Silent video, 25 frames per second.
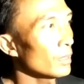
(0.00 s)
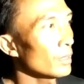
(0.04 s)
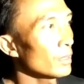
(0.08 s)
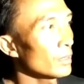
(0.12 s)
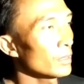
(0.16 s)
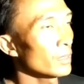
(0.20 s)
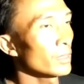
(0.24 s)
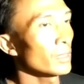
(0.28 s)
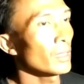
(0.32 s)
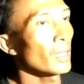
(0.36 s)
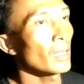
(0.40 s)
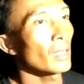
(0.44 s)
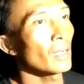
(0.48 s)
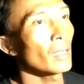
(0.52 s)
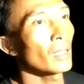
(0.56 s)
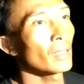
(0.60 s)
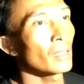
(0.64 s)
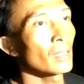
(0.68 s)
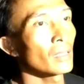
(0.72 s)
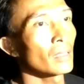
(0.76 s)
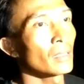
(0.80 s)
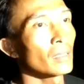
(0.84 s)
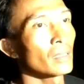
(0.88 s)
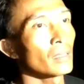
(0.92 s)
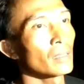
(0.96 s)
ya siang lah
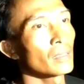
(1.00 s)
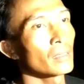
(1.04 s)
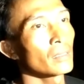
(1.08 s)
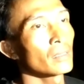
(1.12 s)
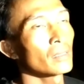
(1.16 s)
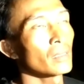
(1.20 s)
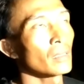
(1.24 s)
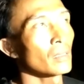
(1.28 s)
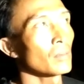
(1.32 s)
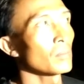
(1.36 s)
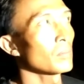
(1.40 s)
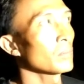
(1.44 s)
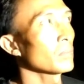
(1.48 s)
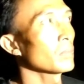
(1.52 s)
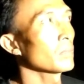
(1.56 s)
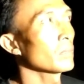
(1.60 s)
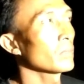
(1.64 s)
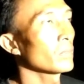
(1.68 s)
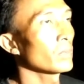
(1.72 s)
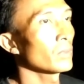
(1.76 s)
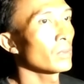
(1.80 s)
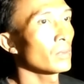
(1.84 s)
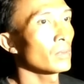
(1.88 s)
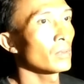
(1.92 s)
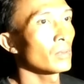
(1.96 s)
tadi. siang. kalau
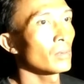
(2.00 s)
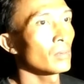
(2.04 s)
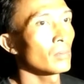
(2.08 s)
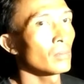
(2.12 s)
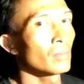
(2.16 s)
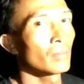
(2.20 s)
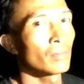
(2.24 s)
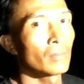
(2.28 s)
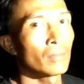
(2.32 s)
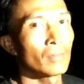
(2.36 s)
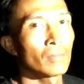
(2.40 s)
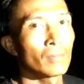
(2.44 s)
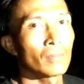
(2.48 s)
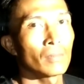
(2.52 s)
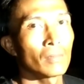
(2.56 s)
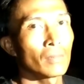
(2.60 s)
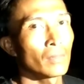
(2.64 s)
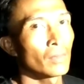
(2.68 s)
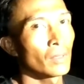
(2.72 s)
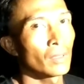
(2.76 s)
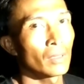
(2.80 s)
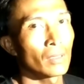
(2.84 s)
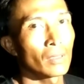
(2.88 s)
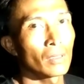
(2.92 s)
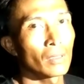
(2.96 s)
malam nggak pernah keluar
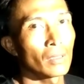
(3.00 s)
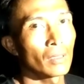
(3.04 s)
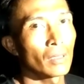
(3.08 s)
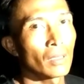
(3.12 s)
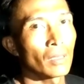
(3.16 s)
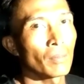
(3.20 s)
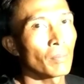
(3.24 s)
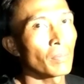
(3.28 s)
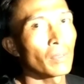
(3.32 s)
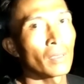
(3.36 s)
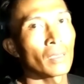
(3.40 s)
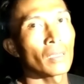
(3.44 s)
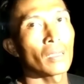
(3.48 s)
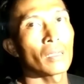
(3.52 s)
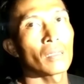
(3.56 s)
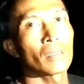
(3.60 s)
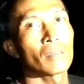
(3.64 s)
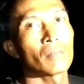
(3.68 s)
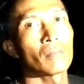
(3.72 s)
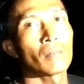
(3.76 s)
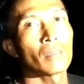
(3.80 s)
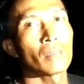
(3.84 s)
nggak pernah